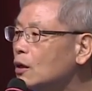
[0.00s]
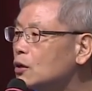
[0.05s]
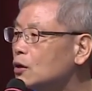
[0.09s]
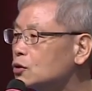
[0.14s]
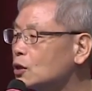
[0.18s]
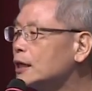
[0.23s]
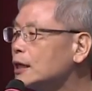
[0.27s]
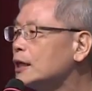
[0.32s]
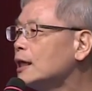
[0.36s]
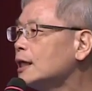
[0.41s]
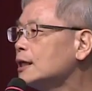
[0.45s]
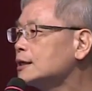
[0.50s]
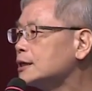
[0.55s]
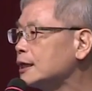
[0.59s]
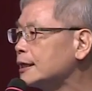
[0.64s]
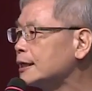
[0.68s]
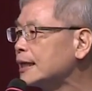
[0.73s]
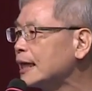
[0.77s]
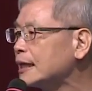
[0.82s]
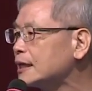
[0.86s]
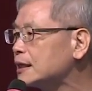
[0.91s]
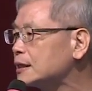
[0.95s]
所以
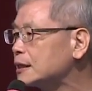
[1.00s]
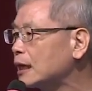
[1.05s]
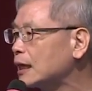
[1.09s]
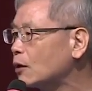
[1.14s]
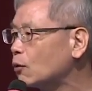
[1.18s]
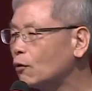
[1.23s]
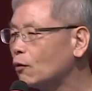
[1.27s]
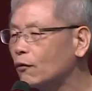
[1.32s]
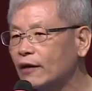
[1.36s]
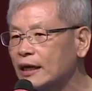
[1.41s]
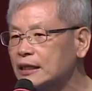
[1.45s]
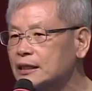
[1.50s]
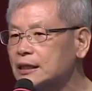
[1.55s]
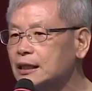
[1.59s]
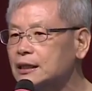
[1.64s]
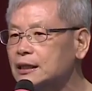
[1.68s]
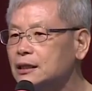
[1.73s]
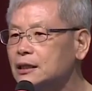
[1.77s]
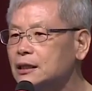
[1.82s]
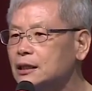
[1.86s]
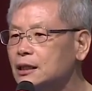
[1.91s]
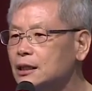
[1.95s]
简单的讲，我发现
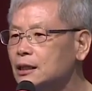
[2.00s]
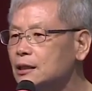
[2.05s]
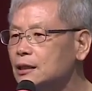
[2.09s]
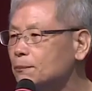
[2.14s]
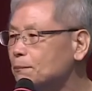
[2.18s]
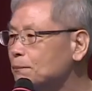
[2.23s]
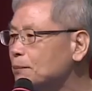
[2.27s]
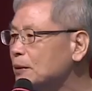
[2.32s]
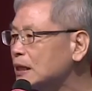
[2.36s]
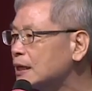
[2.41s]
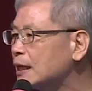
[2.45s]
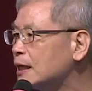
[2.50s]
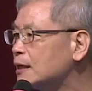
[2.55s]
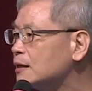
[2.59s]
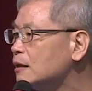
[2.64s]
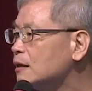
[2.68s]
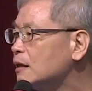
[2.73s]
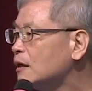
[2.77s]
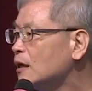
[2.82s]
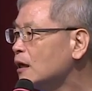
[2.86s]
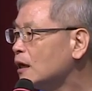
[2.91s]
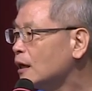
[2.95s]
西医病
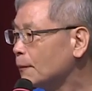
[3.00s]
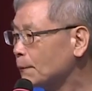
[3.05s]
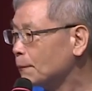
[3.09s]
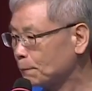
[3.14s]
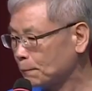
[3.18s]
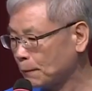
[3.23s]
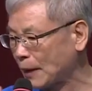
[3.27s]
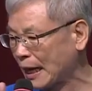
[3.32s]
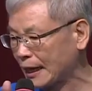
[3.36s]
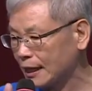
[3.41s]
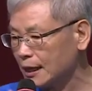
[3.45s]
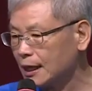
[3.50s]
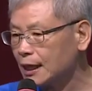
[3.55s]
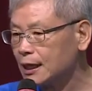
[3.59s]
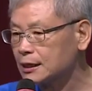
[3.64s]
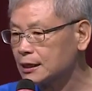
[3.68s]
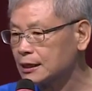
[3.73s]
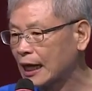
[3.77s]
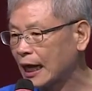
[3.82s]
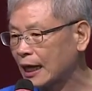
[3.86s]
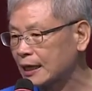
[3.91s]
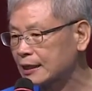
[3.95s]
人把异
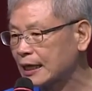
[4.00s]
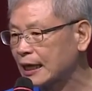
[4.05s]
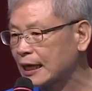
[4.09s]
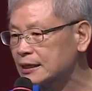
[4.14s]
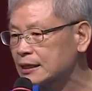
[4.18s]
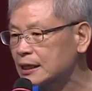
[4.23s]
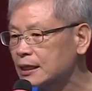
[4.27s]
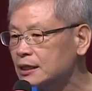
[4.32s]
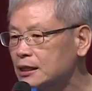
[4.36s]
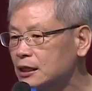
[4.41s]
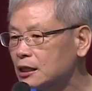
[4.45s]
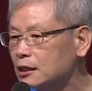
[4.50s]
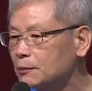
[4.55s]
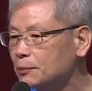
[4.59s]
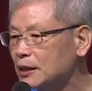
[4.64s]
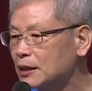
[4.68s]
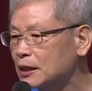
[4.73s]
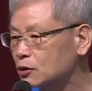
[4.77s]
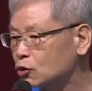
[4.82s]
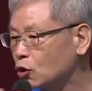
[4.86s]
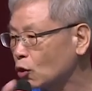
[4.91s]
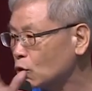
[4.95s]
常当成疾
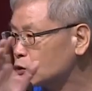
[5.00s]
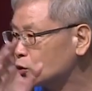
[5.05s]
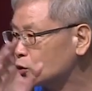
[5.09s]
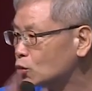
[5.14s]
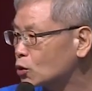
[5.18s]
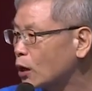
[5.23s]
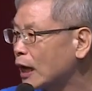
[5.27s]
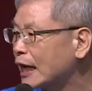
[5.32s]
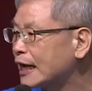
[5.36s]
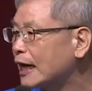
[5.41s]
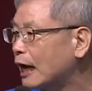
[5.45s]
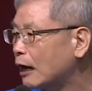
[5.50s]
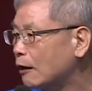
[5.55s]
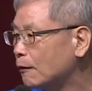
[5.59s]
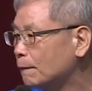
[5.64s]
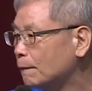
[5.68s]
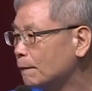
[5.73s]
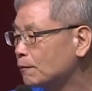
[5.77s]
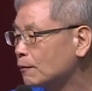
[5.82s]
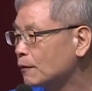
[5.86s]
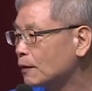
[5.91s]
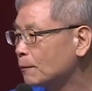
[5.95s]
病，从衰老
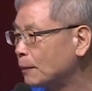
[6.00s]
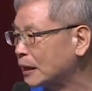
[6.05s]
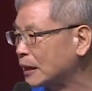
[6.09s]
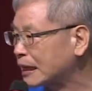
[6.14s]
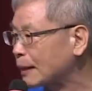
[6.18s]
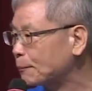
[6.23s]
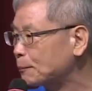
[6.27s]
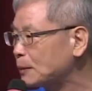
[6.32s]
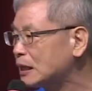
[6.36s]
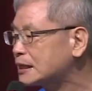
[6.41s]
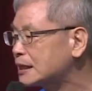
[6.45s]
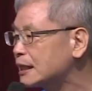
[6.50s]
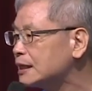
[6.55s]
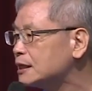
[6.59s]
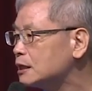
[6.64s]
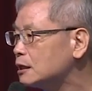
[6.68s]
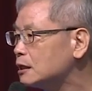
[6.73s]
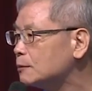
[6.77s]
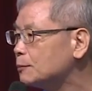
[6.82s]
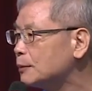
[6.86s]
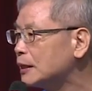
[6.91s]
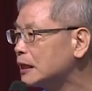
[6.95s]
把它变成
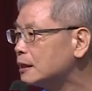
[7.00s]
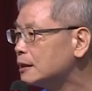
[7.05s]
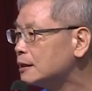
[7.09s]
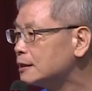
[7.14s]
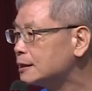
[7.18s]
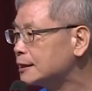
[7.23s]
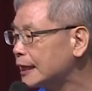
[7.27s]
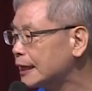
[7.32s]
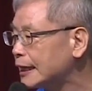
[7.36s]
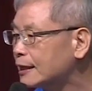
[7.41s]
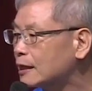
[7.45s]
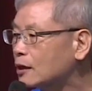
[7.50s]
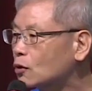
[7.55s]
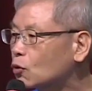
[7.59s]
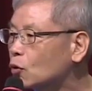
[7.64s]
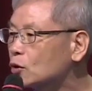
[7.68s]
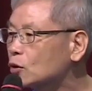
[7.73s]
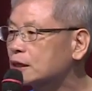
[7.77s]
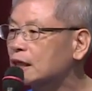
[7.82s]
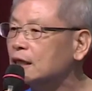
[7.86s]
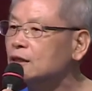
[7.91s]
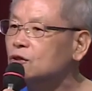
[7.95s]
疾病这一个
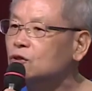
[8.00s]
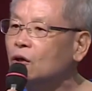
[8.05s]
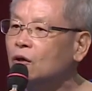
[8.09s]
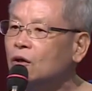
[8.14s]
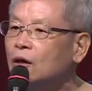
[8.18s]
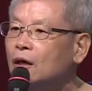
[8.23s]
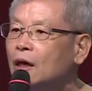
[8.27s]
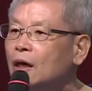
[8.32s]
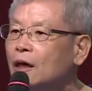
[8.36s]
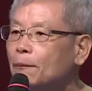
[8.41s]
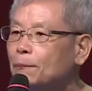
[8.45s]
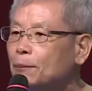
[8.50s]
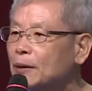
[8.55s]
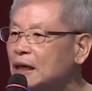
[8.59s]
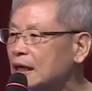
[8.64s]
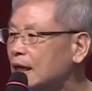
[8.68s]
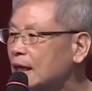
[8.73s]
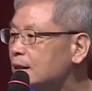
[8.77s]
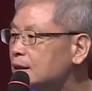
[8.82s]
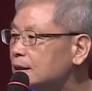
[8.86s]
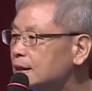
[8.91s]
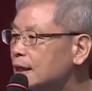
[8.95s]
过程中，
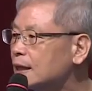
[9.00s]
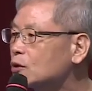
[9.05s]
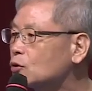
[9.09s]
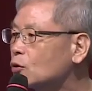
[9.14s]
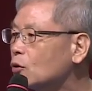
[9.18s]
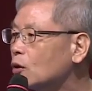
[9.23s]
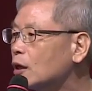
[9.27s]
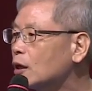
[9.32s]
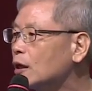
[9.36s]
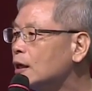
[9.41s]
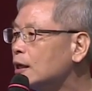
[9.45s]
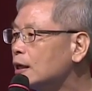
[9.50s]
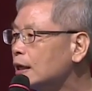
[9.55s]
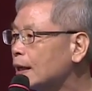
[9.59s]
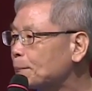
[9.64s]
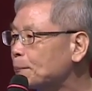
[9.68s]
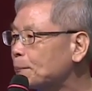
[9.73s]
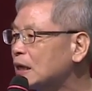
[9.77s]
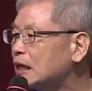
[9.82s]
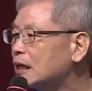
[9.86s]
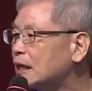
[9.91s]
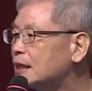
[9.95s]
病人增多了。那
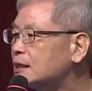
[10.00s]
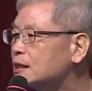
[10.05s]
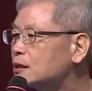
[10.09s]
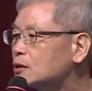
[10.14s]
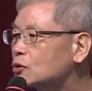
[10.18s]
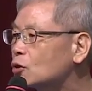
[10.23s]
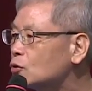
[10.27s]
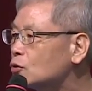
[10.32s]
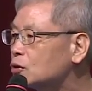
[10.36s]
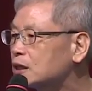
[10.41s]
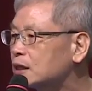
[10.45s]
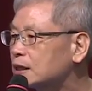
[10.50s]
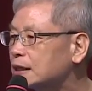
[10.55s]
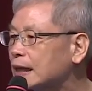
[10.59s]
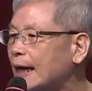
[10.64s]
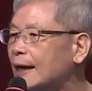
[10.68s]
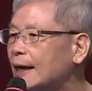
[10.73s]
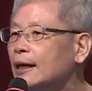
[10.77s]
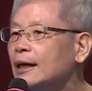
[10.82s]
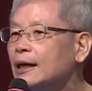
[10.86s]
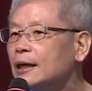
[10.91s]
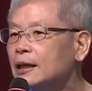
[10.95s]
病人都是
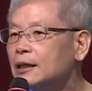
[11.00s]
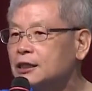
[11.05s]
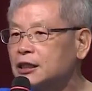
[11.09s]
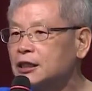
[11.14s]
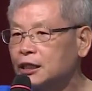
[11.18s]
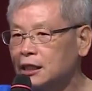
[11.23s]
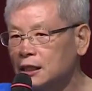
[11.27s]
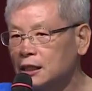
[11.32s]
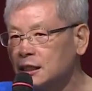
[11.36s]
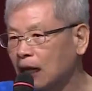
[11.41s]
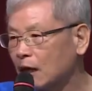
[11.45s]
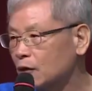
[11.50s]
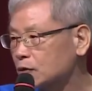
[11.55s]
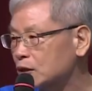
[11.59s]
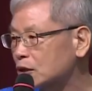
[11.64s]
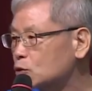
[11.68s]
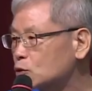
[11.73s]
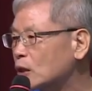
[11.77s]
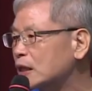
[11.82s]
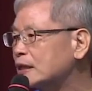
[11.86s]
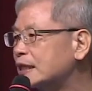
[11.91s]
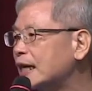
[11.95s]
在洗脑的
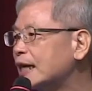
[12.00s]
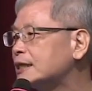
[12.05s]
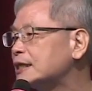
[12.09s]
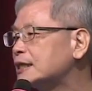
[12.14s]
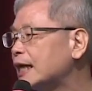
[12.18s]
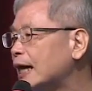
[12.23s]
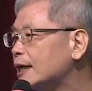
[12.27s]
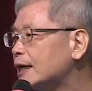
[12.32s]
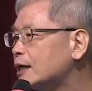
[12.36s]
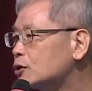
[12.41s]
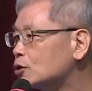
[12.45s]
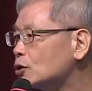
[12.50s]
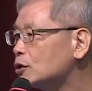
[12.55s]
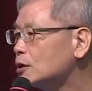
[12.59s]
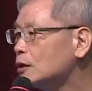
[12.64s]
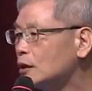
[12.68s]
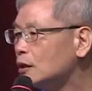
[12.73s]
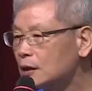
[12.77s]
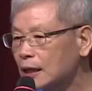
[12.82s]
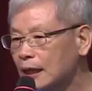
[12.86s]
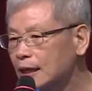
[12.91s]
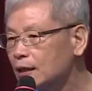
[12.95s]
状态下，也就
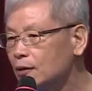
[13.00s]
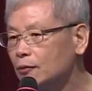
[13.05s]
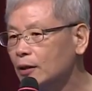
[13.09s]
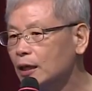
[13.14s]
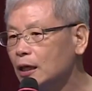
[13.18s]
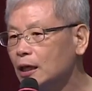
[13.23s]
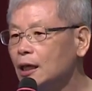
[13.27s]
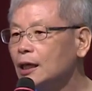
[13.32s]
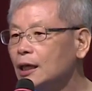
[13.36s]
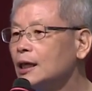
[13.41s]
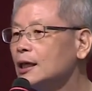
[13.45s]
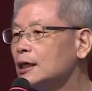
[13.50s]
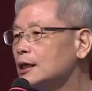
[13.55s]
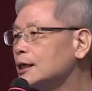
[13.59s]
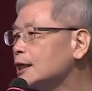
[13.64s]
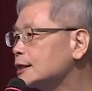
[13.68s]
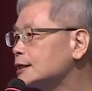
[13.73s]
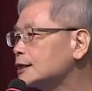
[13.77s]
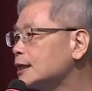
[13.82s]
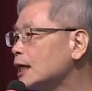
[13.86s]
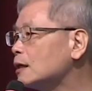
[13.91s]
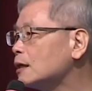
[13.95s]
他认为，哎，一
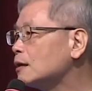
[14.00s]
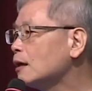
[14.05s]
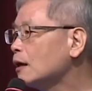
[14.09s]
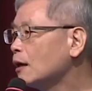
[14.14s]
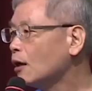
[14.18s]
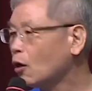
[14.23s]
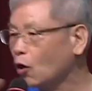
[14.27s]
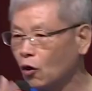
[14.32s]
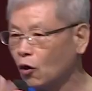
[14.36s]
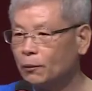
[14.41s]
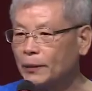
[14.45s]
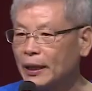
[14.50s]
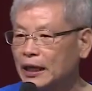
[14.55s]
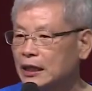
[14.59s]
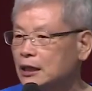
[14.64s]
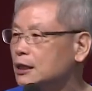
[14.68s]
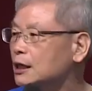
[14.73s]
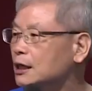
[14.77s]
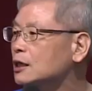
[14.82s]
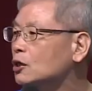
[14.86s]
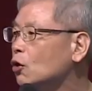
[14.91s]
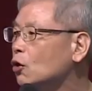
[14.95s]
个症后面一
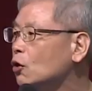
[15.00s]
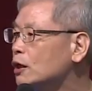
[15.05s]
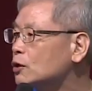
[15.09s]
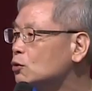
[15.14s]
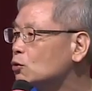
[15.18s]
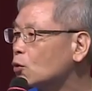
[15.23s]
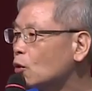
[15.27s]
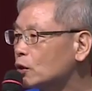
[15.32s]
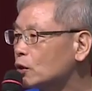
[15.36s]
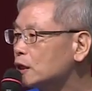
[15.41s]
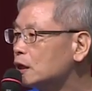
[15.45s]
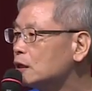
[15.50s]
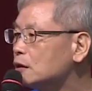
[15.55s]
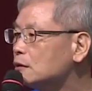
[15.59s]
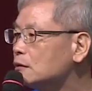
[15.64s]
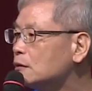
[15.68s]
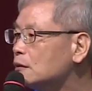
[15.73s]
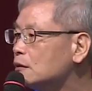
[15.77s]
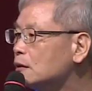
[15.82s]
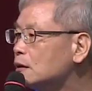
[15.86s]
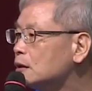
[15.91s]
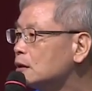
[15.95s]
定有很多因。
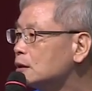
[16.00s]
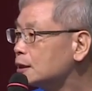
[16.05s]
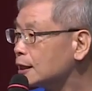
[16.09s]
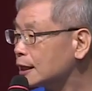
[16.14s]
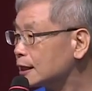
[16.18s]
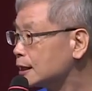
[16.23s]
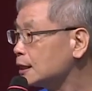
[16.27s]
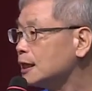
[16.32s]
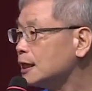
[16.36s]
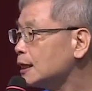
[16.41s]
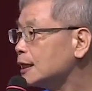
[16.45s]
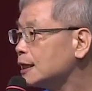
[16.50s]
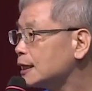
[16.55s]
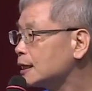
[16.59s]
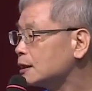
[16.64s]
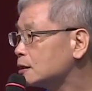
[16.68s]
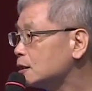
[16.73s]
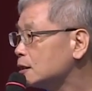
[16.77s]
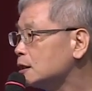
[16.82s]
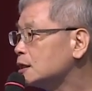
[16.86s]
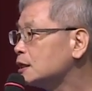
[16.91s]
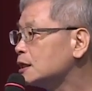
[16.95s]
这个第一个
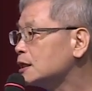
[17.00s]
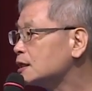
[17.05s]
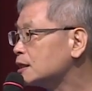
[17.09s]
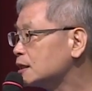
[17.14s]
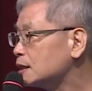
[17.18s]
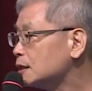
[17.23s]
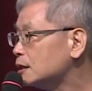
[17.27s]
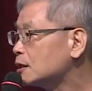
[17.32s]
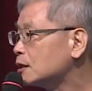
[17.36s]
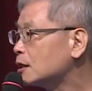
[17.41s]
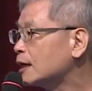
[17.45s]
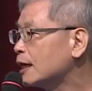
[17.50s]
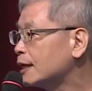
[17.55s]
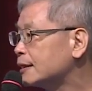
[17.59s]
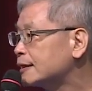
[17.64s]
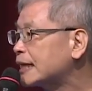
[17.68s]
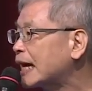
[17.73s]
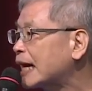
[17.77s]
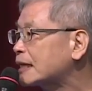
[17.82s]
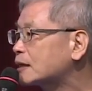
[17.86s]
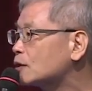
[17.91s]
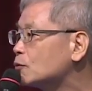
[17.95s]
已经是一个很
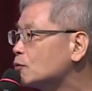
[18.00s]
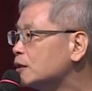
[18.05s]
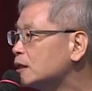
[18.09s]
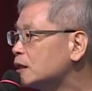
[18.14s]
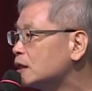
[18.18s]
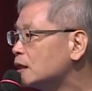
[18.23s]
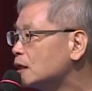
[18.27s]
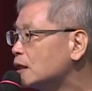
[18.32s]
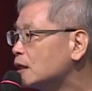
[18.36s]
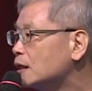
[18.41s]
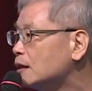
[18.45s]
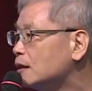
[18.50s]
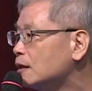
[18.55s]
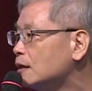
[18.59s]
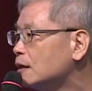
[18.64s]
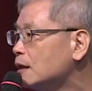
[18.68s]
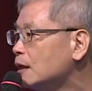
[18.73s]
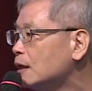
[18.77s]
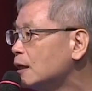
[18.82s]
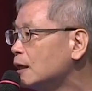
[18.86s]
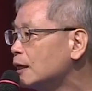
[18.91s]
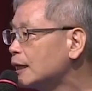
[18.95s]
大的问题了。
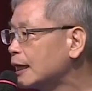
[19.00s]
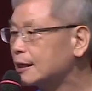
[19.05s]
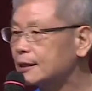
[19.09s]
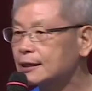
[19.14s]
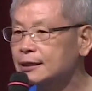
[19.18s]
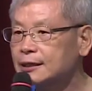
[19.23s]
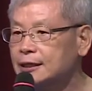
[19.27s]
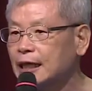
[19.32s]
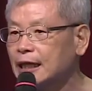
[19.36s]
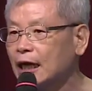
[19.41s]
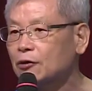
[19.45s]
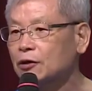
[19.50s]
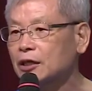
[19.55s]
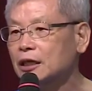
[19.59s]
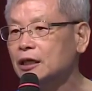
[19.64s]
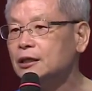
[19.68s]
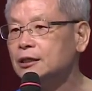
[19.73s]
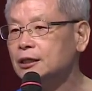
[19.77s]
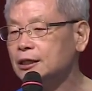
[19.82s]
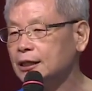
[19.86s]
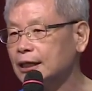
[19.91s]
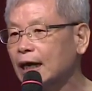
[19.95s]
那叫你
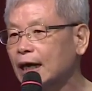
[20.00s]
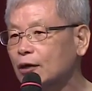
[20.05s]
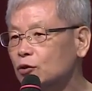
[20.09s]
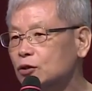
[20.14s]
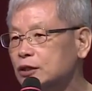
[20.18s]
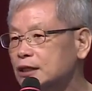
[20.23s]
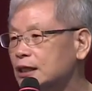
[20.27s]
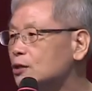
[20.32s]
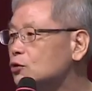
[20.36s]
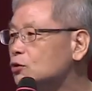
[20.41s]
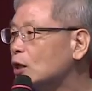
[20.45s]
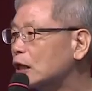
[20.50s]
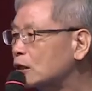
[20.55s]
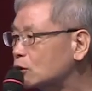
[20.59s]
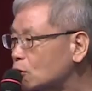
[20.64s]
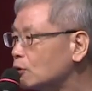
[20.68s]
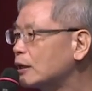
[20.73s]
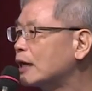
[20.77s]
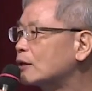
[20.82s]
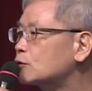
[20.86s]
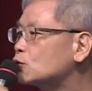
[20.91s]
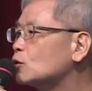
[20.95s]
只要有症状
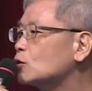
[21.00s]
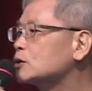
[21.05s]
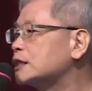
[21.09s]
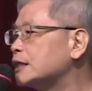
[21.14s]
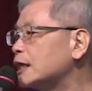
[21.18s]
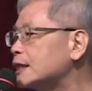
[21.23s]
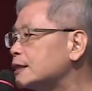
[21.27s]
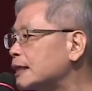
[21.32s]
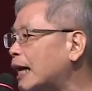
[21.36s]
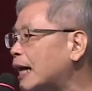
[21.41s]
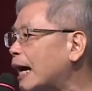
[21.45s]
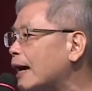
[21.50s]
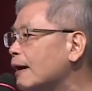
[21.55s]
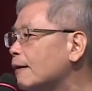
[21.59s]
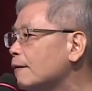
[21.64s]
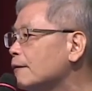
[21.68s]
都要做检查。